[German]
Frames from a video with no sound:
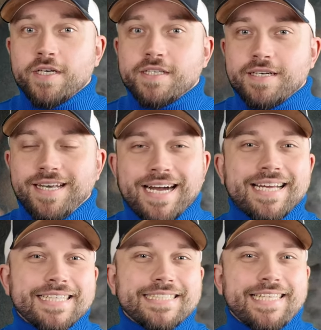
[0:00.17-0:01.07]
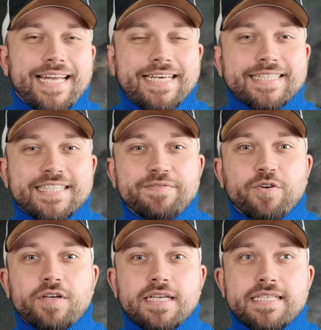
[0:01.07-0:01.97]
Leute, lange ist es her, dass
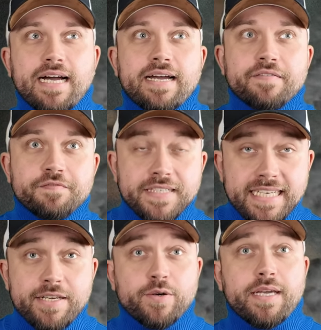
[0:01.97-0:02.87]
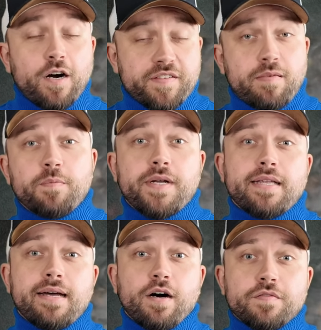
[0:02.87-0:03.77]
ich wirklich ein Video hier auf dem
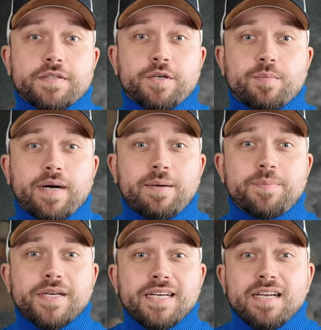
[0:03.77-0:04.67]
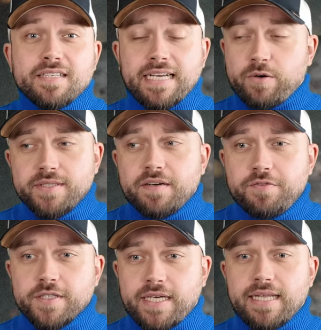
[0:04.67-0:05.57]
Hauptkanal aufgenommen habe. Der Grund
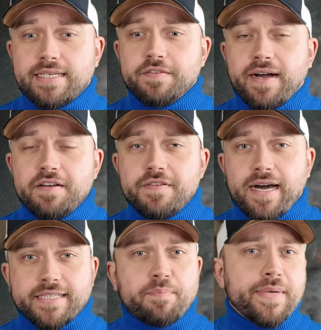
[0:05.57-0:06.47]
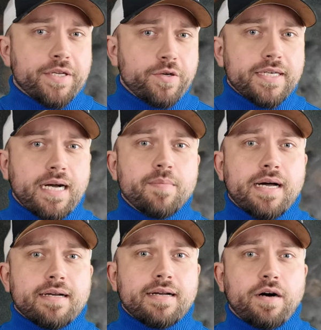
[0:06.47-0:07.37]
dafür ist relativ einfach, ich habe mir eine neue
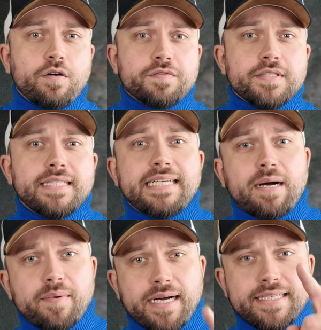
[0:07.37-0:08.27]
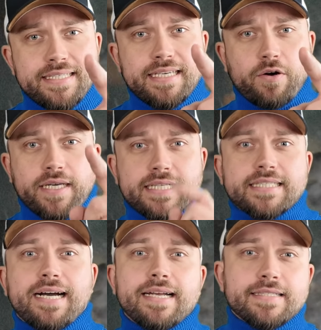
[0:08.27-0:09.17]
Kamera gekauft, die Kamera, die ihr auch jetzt
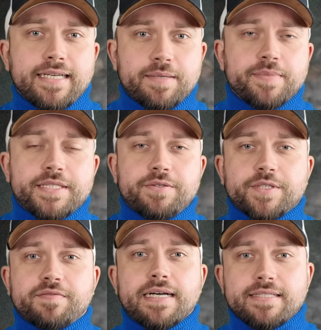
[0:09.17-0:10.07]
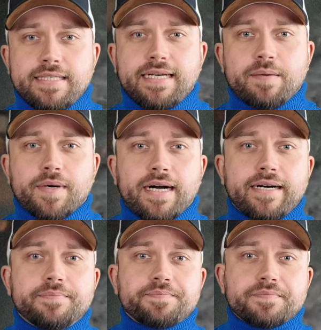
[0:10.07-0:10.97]
gerade seht, beziehungsweise die Kamera,